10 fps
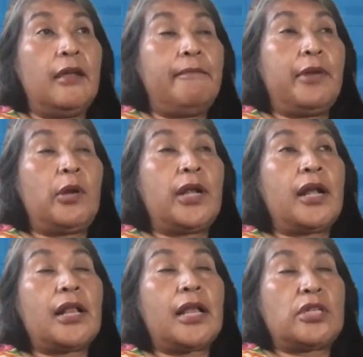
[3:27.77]
pero ahora
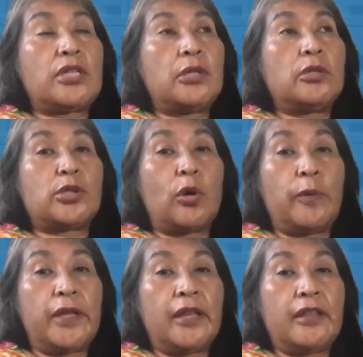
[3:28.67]
regresan los
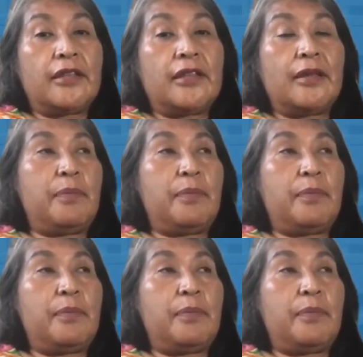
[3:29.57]
jóvenes y dicen,